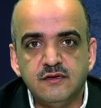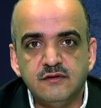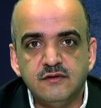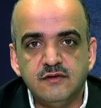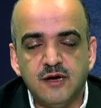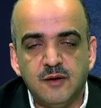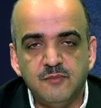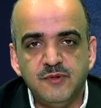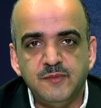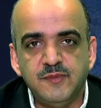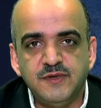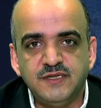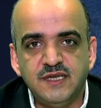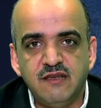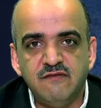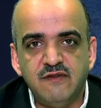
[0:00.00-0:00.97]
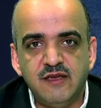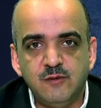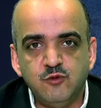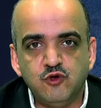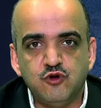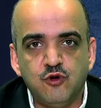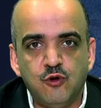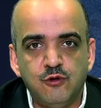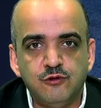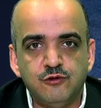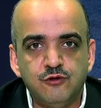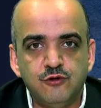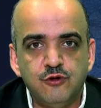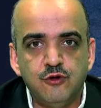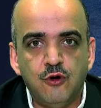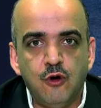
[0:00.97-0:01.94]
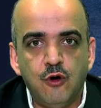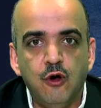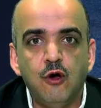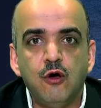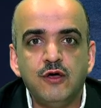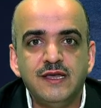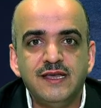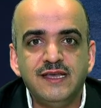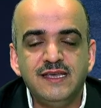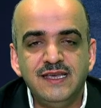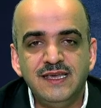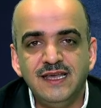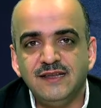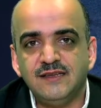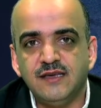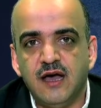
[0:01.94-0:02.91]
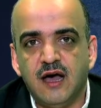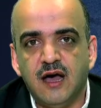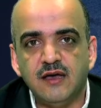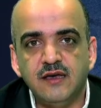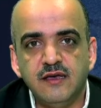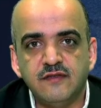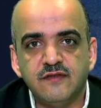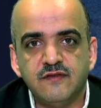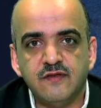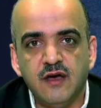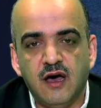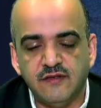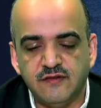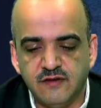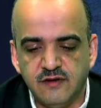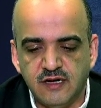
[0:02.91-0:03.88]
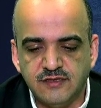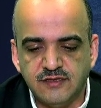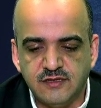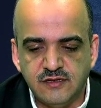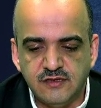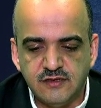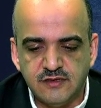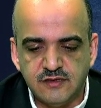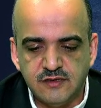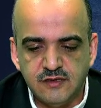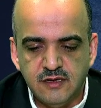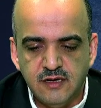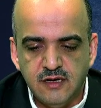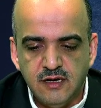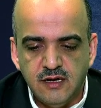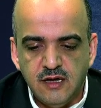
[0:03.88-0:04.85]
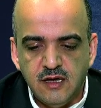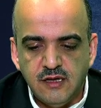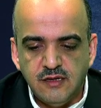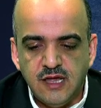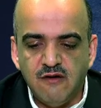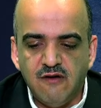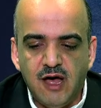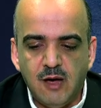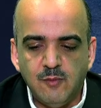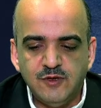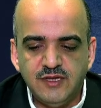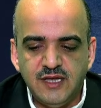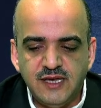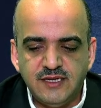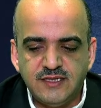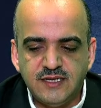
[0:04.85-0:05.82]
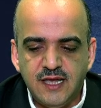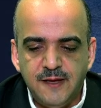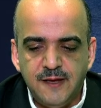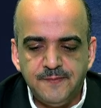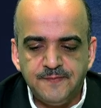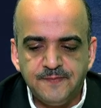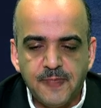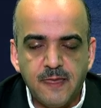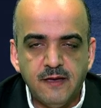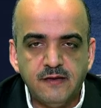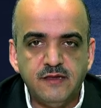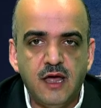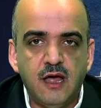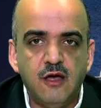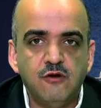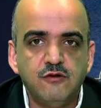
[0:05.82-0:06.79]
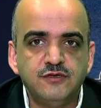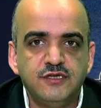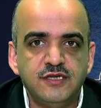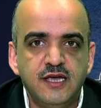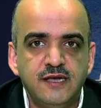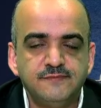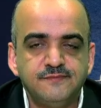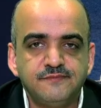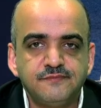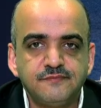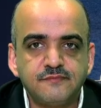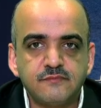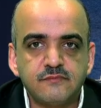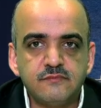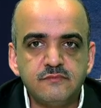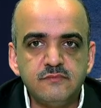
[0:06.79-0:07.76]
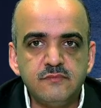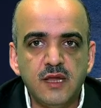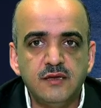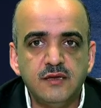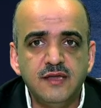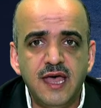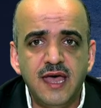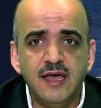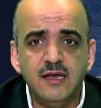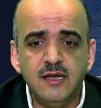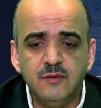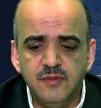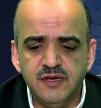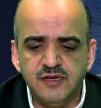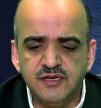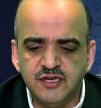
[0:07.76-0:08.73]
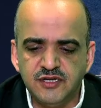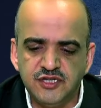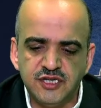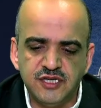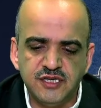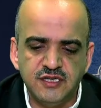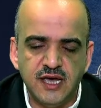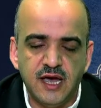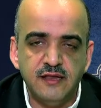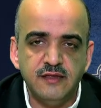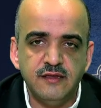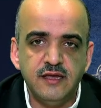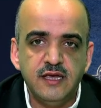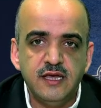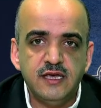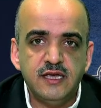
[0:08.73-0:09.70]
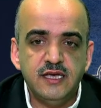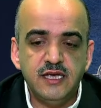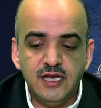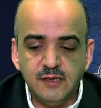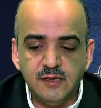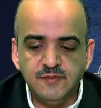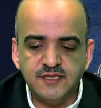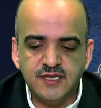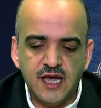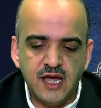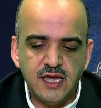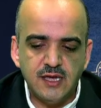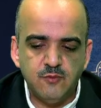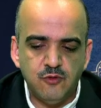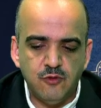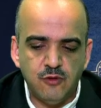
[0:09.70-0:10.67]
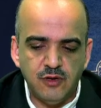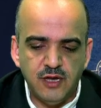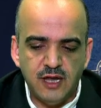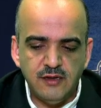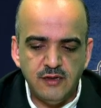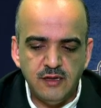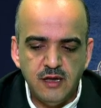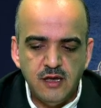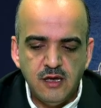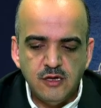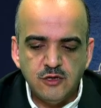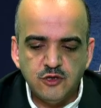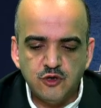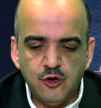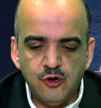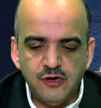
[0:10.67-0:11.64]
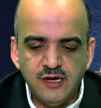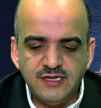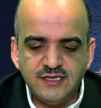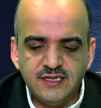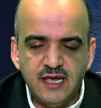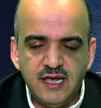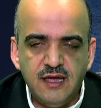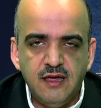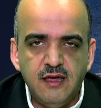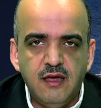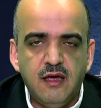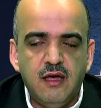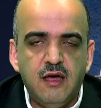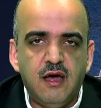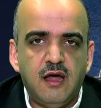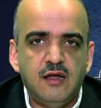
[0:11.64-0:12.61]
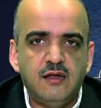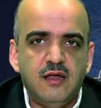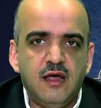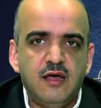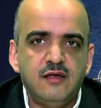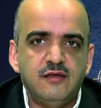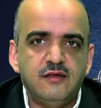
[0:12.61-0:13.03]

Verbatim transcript: Rabbimize vermiş olduğu o ilk ahit hatırlatılır. Devamında ise daha önce değerli bir kişi iken ilim sahibi olan, sonra ise Allah'ın